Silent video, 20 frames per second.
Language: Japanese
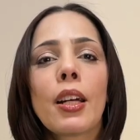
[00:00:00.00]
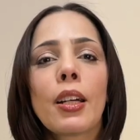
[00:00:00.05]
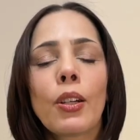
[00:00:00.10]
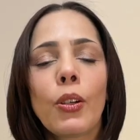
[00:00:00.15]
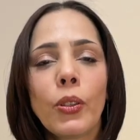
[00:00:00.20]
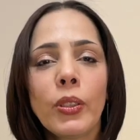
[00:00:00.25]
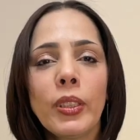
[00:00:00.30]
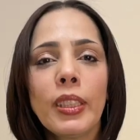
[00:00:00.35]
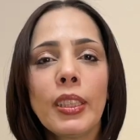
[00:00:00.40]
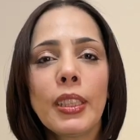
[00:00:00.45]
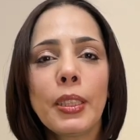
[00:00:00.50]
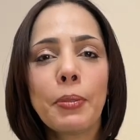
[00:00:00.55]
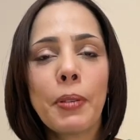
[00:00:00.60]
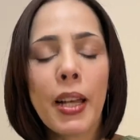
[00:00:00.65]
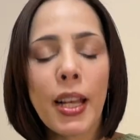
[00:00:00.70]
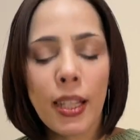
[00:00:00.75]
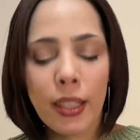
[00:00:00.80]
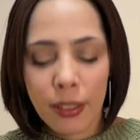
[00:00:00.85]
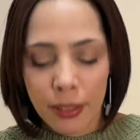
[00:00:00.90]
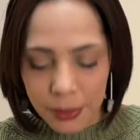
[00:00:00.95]
こんにち
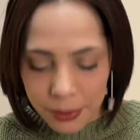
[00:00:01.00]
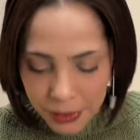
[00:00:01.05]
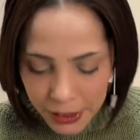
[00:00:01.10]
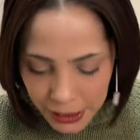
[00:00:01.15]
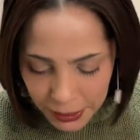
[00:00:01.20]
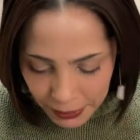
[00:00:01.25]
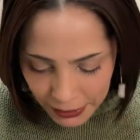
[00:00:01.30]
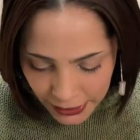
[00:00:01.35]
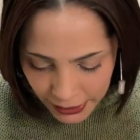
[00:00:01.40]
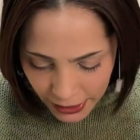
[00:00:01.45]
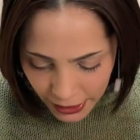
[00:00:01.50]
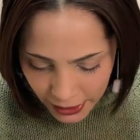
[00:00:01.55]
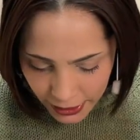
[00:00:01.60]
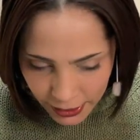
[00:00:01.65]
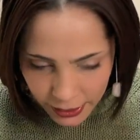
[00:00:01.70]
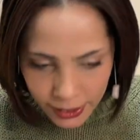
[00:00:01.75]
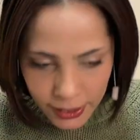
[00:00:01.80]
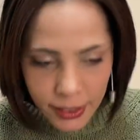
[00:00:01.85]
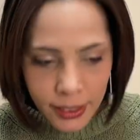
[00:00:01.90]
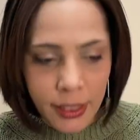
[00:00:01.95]
は、フィーフィーで
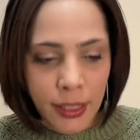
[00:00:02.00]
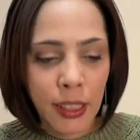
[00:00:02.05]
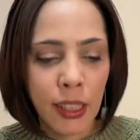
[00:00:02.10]
す。